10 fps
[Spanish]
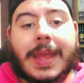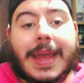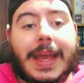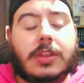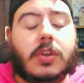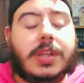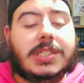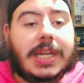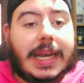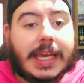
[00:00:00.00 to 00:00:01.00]

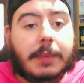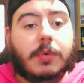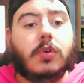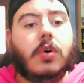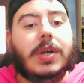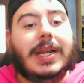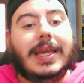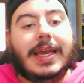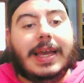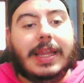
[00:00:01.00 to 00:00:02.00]
Entonces el equipo con el
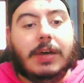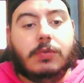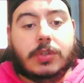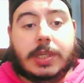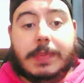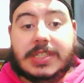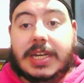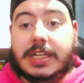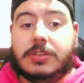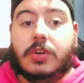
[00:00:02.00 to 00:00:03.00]
que cada uno se pase
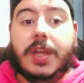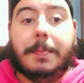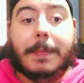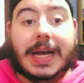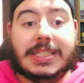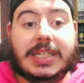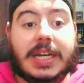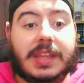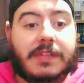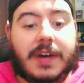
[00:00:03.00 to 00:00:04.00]
la historia va a
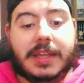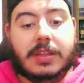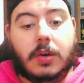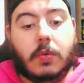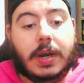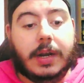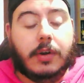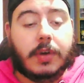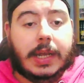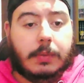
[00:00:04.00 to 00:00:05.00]
ser diferente, lo cual
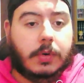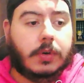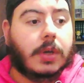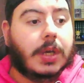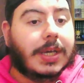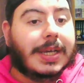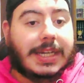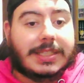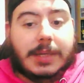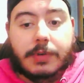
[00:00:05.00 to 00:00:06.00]
creo que, bueno,
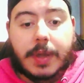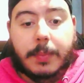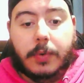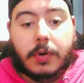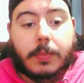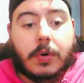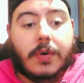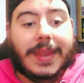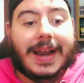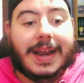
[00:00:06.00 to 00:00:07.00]
está muy bien porque un
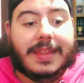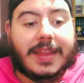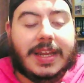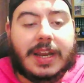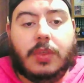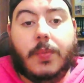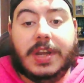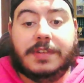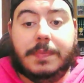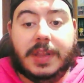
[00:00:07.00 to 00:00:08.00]
poco de la gracia de
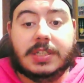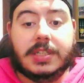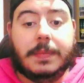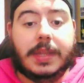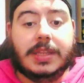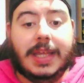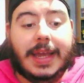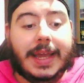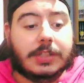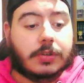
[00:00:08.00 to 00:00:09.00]
Inazuma es
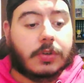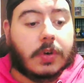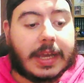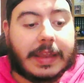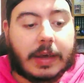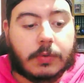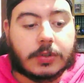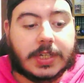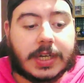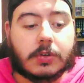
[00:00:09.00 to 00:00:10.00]
precisamente eso, ¿no? Que cada uno
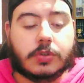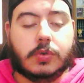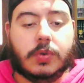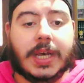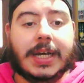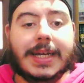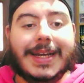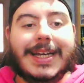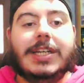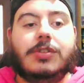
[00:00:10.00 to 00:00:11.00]
se construya
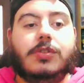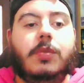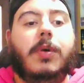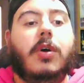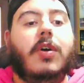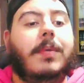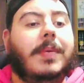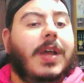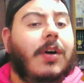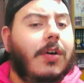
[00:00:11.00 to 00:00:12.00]
su propio
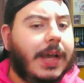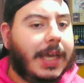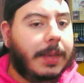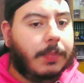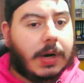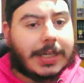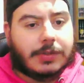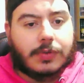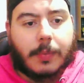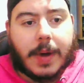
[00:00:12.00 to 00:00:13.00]
equipo a
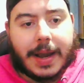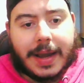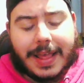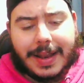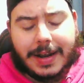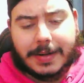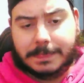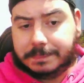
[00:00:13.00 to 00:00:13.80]
su manera.